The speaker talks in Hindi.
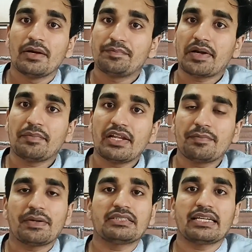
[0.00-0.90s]
पर मेरे
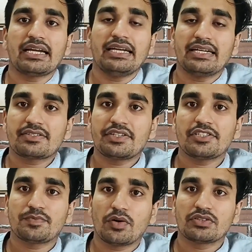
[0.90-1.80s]
पास एक इंडस्ट्री
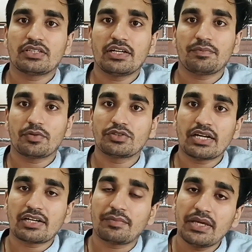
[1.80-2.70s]
स्पॉन्सर्ड
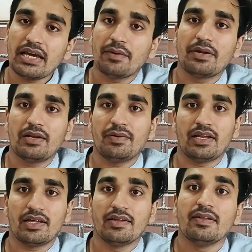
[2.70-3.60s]
प्रोजेक्ट भी अवेलेबल
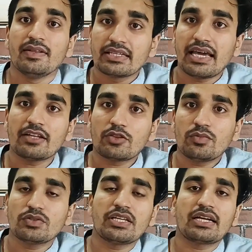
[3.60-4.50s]
है क्या
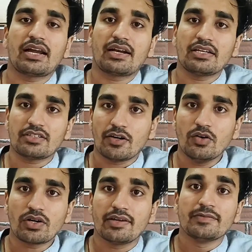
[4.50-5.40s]
तुम उसे करना
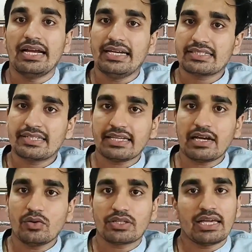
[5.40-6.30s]
चाहोगे इंडस्ट्री क्या
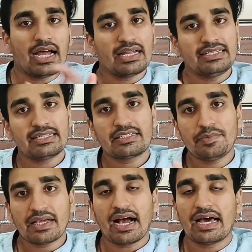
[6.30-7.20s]
होती है इंडस्ट्री
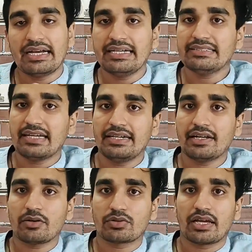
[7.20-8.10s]
में एक आर
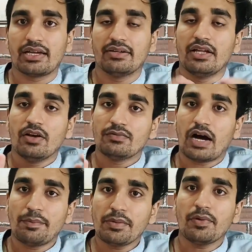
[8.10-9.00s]
सेंटर होता है
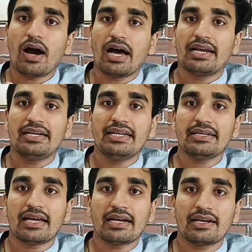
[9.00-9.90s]
वहां पे वो आर
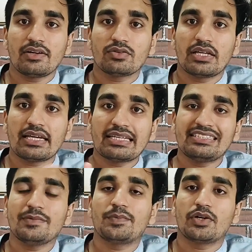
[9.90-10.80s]
क्या कर रहे होते हैं
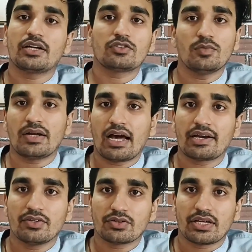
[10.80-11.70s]
किसी प्रोडक्ट को बना
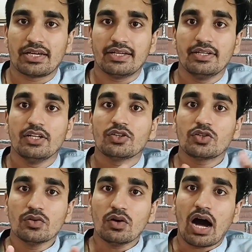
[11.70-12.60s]
रहे होते हैं
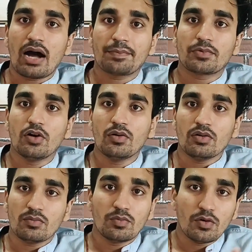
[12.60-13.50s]
तो आपको
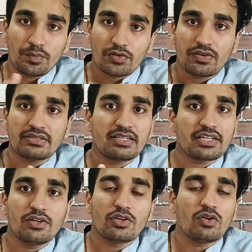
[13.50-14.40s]
वो प्रोफेसर
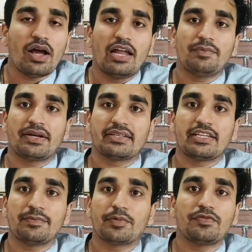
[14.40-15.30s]
की उनको हेल्प रहती
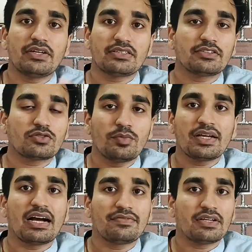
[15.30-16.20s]
है प्रोफेसर को भी
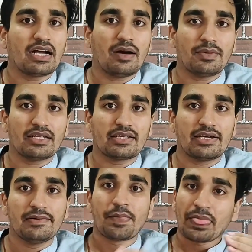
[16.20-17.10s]
काफी काम रहता
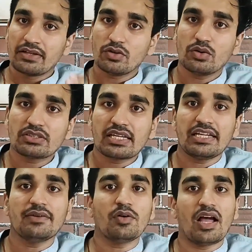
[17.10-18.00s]
है तो उसके
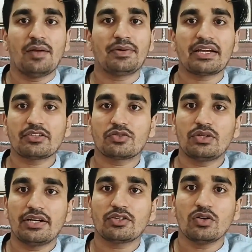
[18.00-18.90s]
लिए वो एमटेक
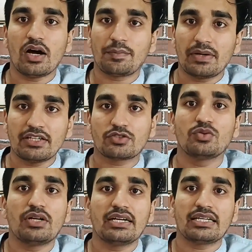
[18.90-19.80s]
स्टूडेंट को अपने
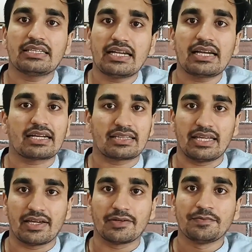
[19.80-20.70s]
स्टूडेंट की तरह रखते
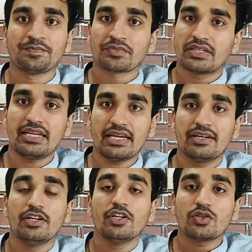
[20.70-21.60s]
हैं ठीक है
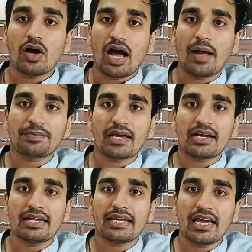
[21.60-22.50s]
तो आप क्या
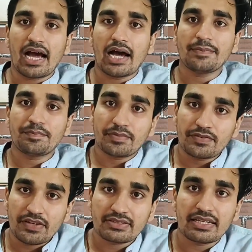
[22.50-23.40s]
करेंगे आप
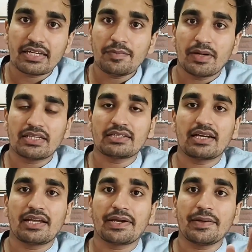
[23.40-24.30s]
प्रोफेसर की मदद
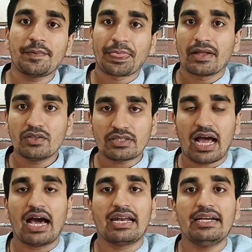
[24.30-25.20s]
करेंगे उस
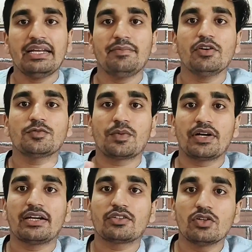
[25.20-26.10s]
आर एन डी में उस
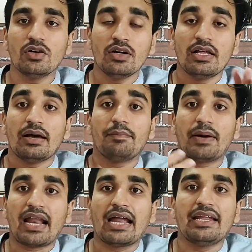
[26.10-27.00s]
प्रोडक्ट को
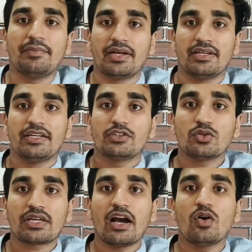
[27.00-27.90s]
बनाने में तो
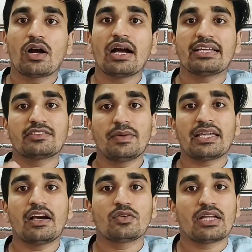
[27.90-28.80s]
क्या होगा इसमें
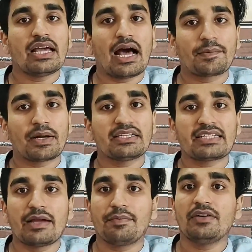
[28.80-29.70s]
क्या होता है आपका
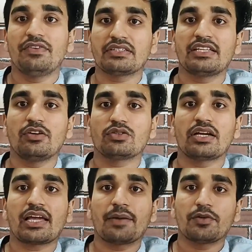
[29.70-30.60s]
स्टाइपमेंट फिक्स नहीं
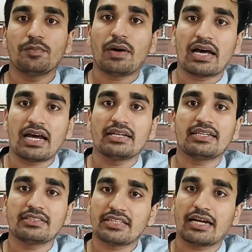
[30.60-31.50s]
होता कि आपको बारह
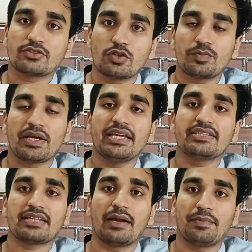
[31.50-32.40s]
हजार चार सौ रुपए ही
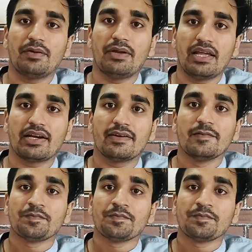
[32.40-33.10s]
स्टाइपमेंट मिलेगा